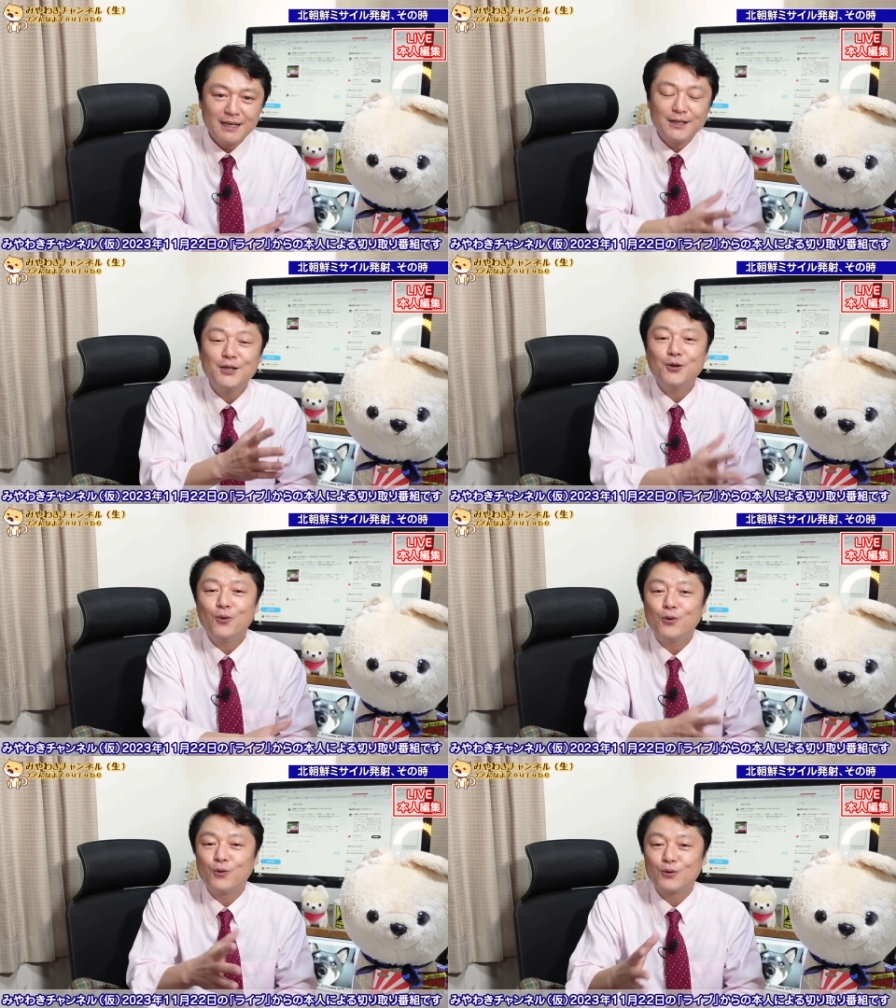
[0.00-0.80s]
日
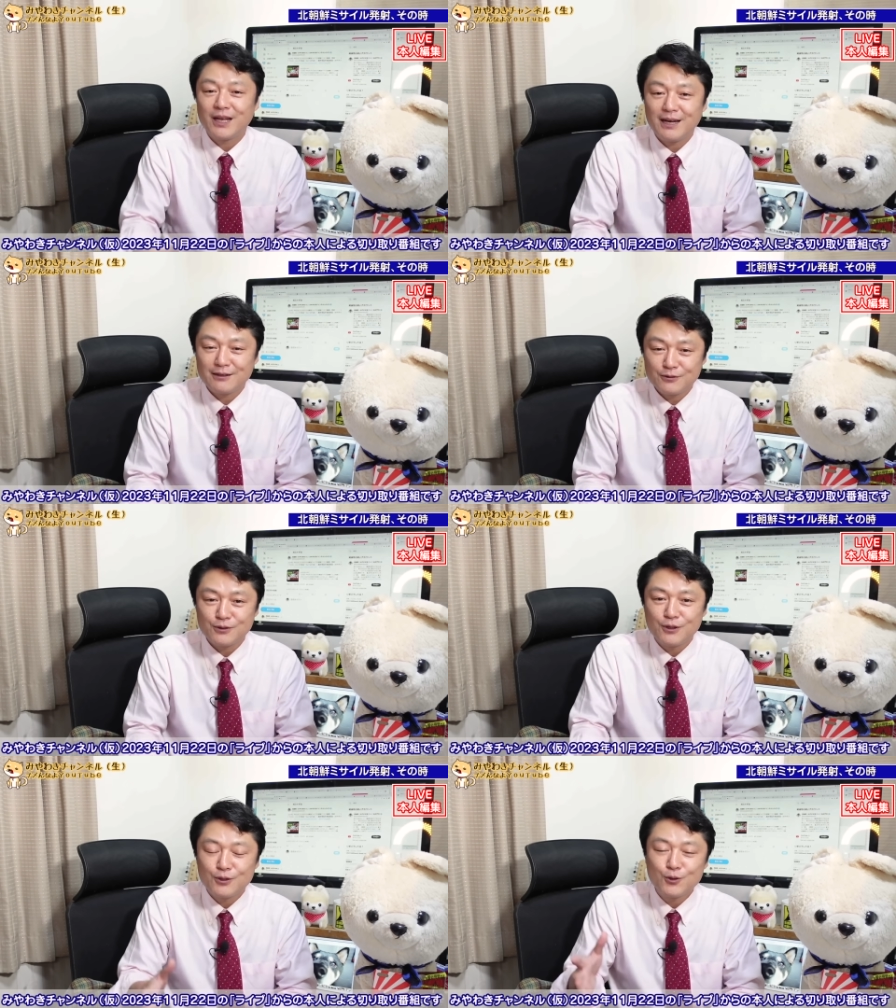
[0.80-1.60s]
本を狙
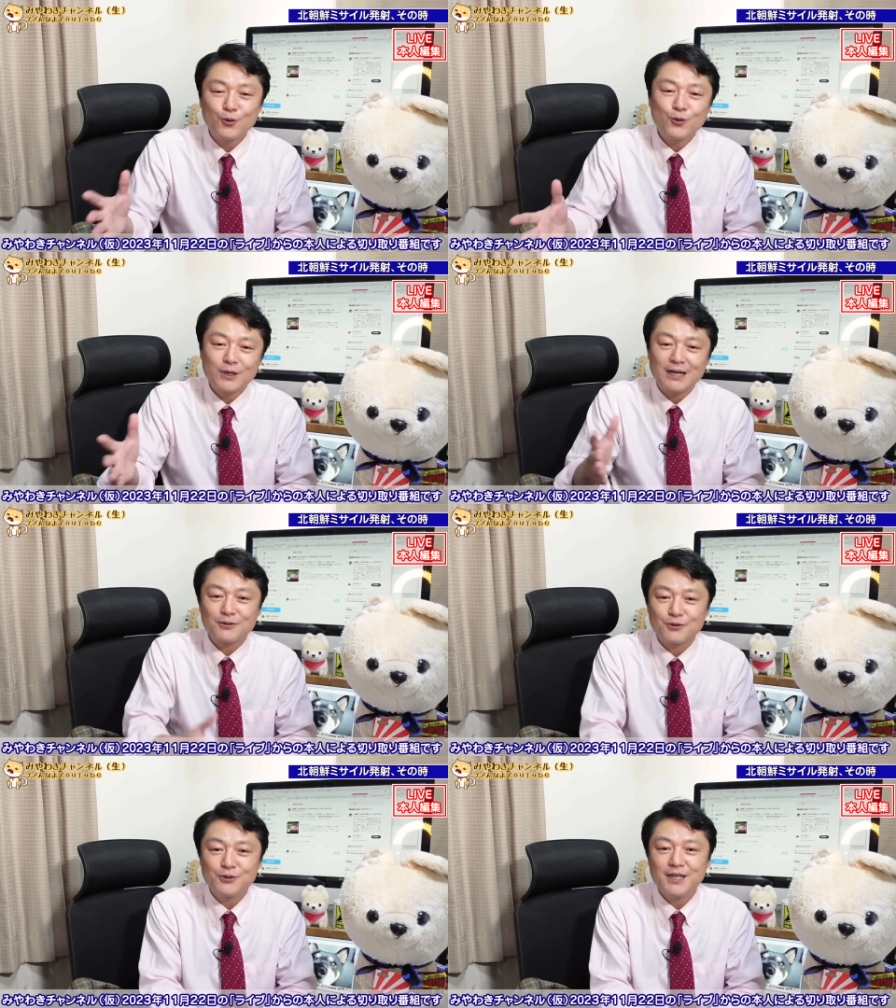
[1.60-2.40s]
うどこか
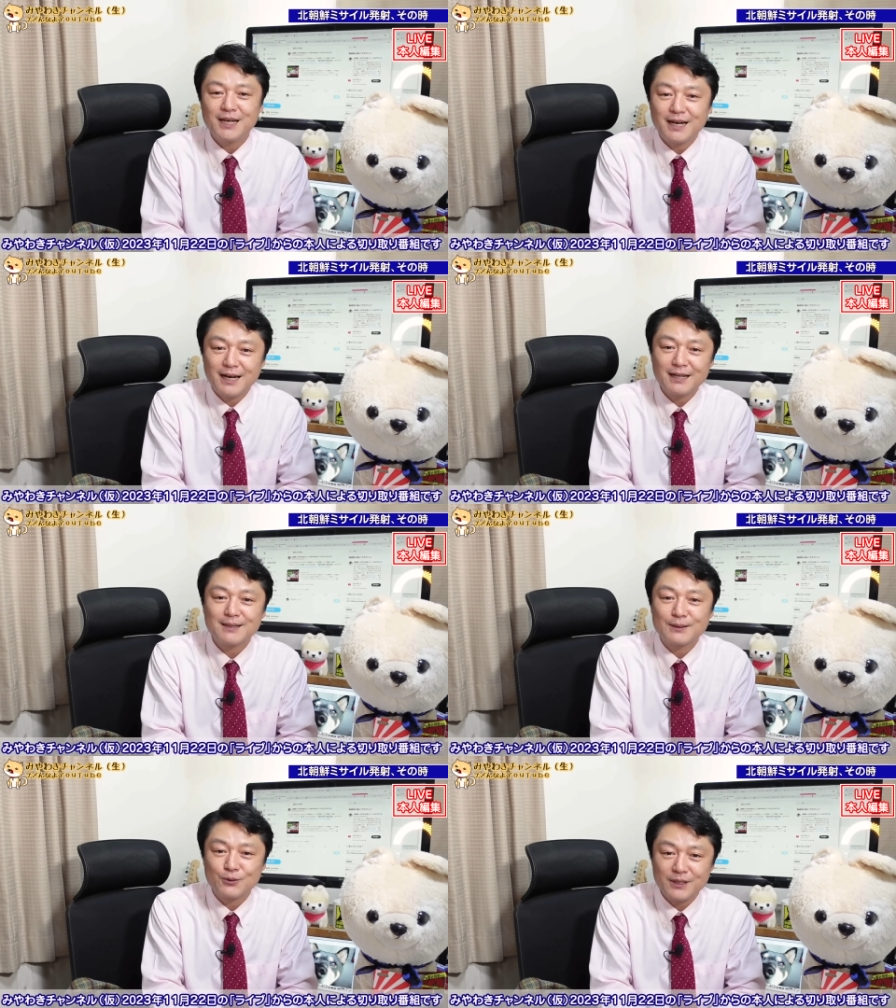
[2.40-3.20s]
の国があっ
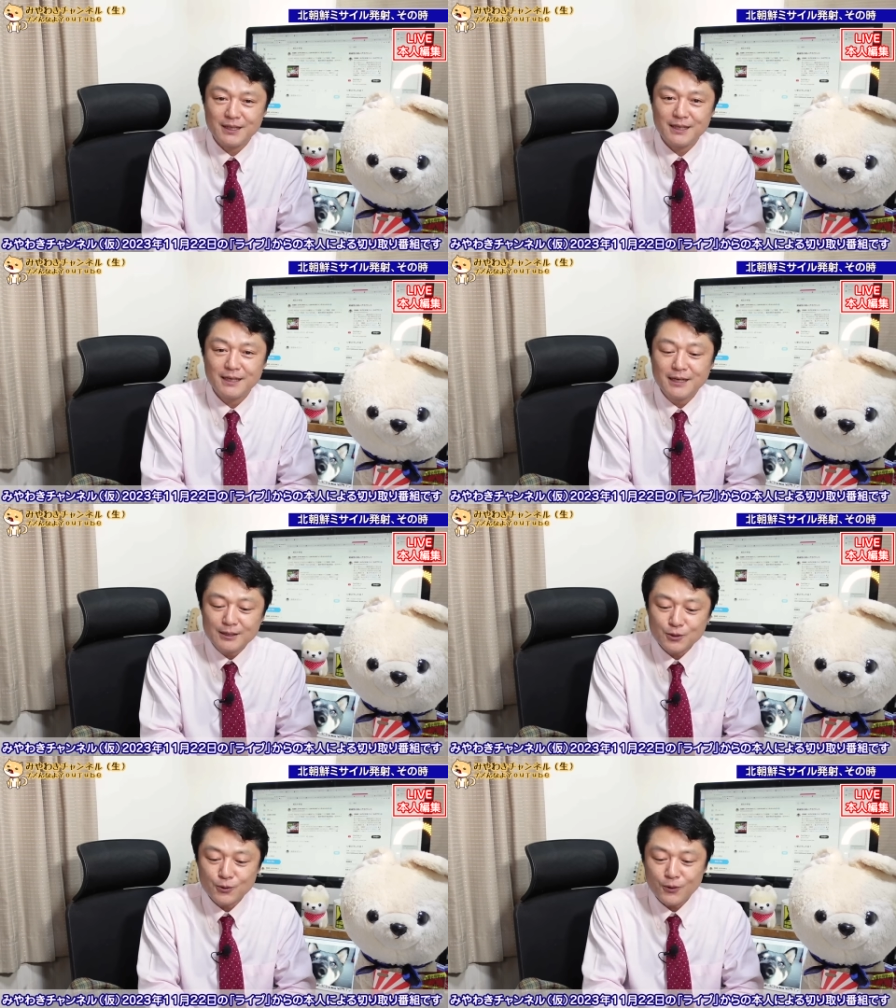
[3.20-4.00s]
た時に
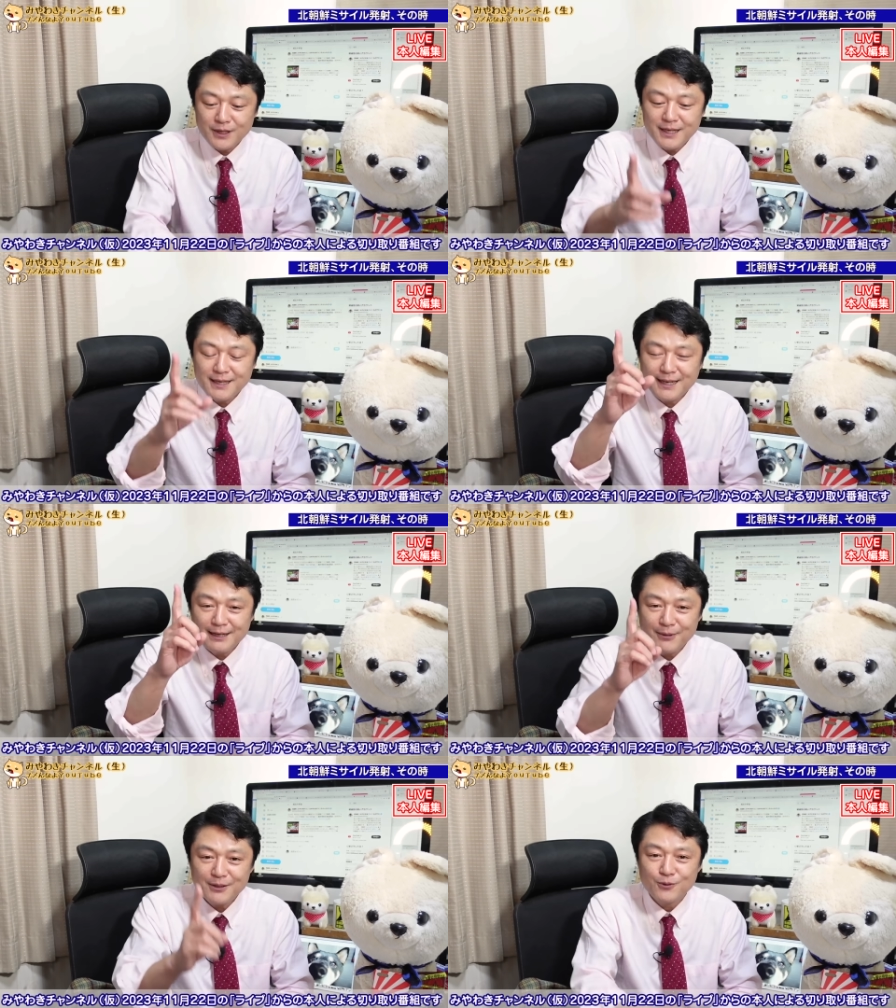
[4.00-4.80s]
その1
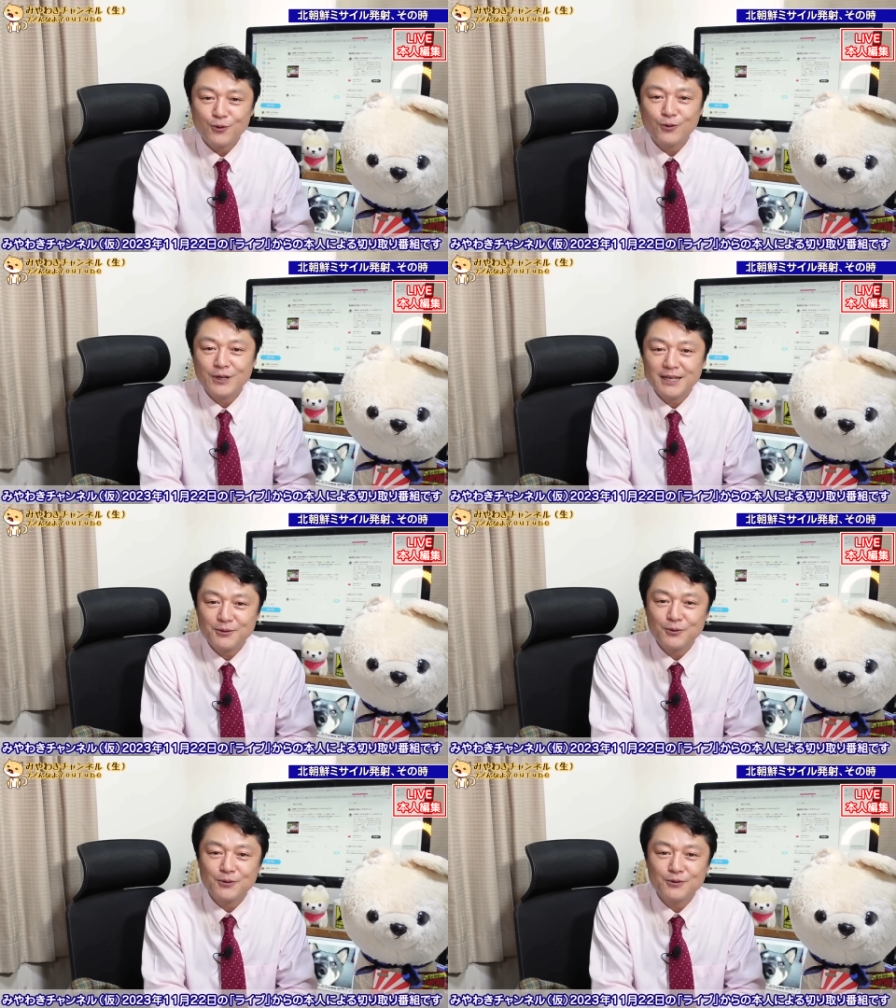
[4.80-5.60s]
回目の攻撃
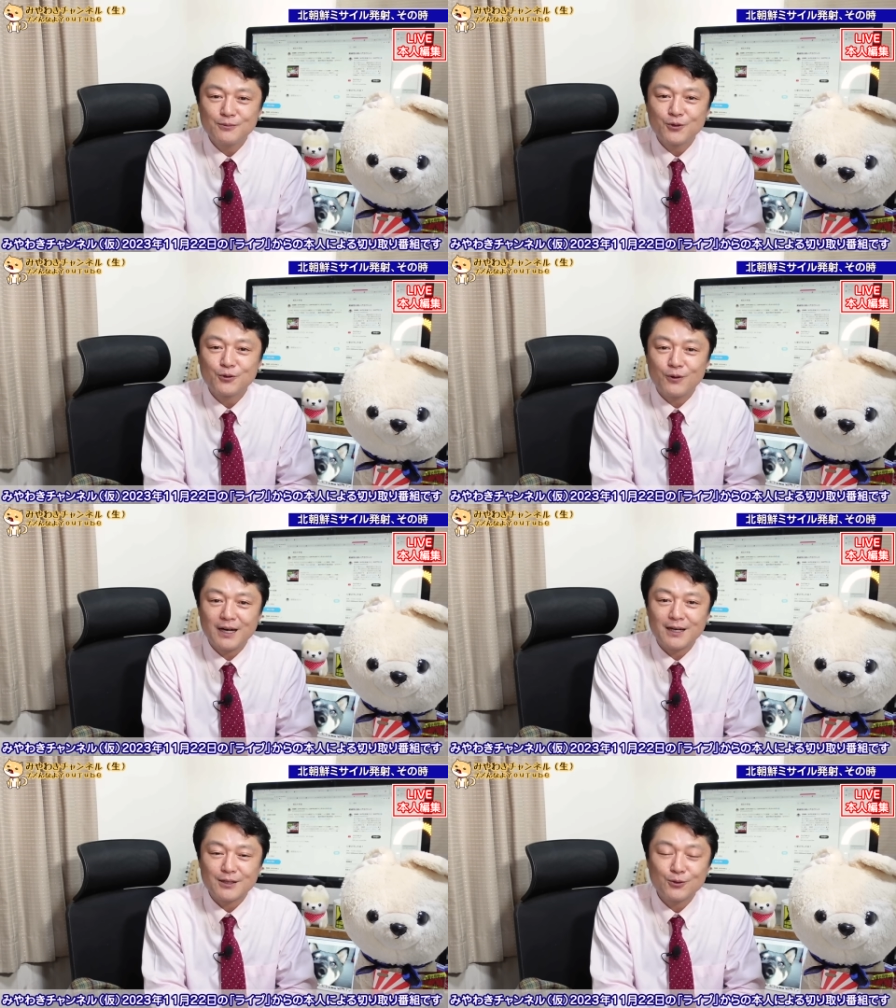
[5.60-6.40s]
というもの
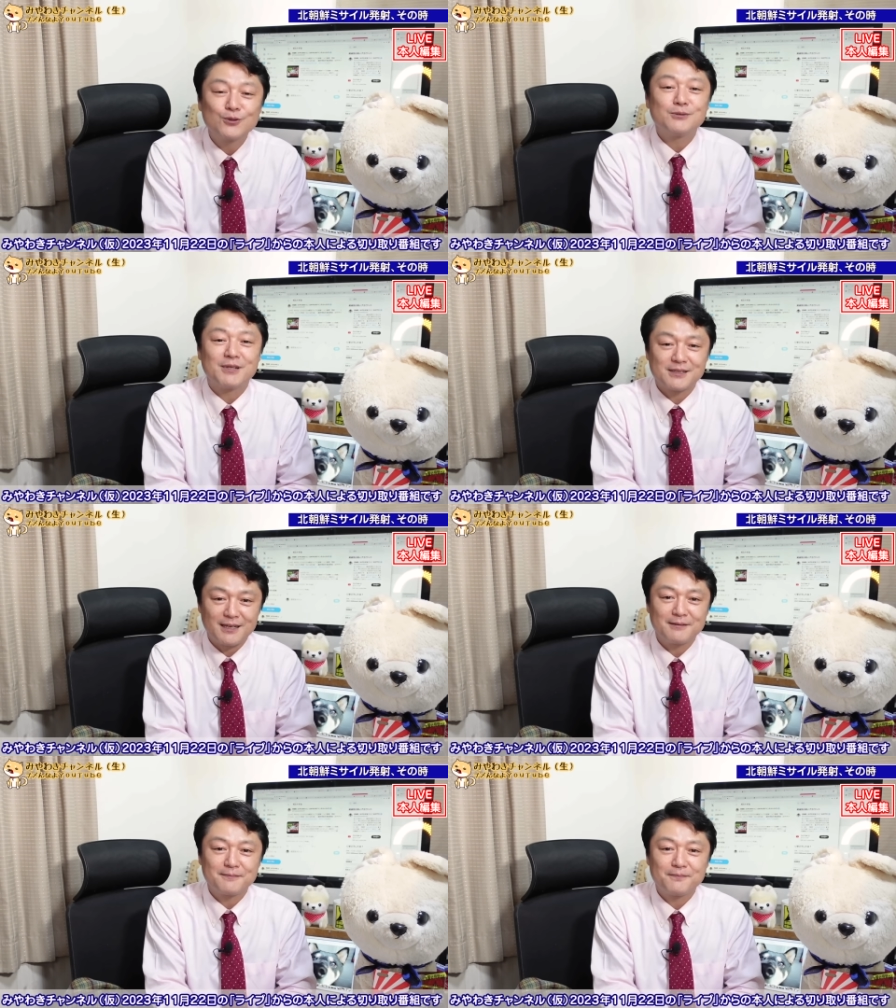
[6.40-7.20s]
はどうしますか